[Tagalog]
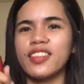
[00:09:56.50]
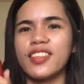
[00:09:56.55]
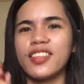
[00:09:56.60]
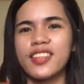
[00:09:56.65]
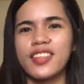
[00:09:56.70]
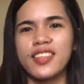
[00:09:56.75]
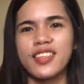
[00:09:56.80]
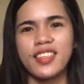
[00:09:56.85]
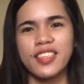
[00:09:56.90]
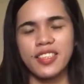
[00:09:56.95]

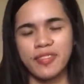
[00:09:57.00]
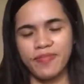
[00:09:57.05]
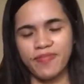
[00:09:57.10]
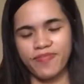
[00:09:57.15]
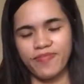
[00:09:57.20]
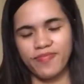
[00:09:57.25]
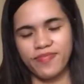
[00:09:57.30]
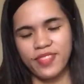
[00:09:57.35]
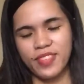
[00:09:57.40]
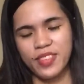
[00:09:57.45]

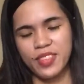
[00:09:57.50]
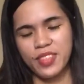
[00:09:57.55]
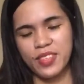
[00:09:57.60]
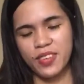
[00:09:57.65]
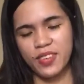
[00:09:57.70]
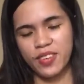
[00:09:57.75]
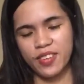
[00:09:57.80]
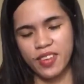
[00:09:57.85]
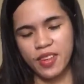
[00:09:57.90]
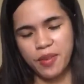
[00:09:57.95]
Yan.
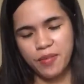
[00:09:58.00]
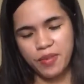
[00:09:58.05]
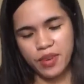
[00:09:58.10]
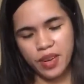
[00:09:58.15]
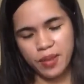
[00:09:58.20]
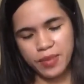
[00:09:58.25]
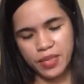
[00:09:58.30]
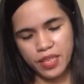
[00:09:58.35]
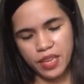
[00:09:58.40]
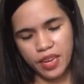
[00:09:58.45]
So,
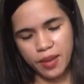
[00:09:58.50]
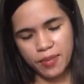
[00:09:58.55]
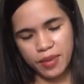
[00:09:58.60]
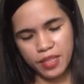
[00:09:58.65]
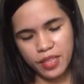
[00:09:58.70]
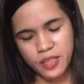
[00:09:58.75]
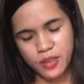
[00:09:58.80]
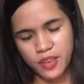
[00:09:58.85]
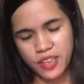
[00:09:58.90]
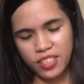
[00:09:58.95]
maraming
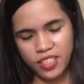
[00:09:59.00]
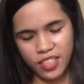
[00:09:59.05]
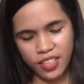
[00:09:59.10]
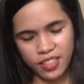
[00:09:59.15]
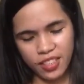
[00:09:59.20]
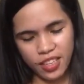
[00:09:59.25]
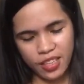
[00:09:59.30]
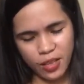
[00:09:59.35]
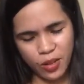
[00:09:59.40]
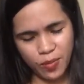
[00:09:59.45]
salamat dito. At
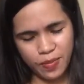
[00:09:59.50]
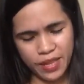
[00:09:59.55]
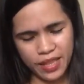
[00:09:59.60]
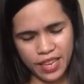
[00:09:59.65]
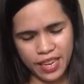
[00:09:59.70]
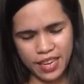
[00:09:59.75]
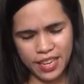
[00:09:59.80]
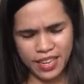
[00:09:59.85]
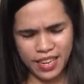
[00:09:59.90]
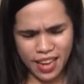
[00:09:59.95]
saka tatlo
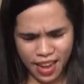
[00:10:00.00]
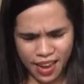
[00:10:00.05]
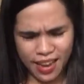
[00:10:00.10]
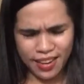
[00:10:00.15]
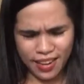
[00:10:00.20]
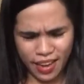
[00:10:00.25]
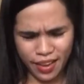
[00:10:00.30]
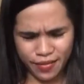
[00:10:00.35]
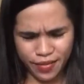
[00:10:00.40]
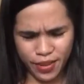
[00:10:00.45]
pa talaga.
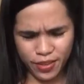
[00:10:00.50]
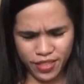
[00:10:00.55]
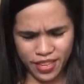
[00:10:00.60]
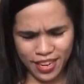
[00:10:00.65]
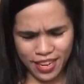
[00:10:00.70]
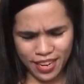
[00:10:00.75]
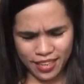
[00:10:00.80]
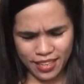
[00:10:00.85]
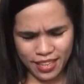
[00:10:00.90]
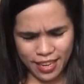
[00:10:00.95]
I love you
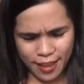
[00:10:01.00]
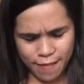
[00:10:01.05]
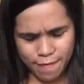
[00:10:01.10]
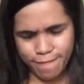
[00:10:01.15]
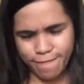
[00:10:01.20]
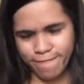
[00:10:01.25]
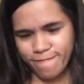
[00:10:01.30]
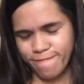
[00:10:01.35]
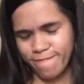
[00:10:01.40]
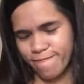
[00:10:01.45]
talaga.
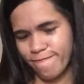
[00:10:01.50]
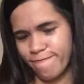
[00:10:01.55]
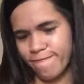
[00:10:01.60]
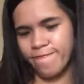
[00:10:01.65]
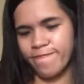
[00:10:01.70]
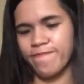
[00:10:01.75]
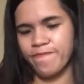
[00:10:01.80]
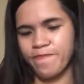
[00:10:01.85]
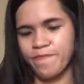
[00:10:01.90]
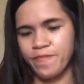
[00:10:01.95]

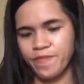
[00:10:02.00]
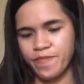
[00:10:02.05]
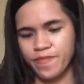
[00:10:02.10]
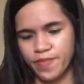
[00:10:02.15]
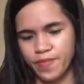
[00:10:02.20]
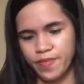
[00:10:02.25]
Mm.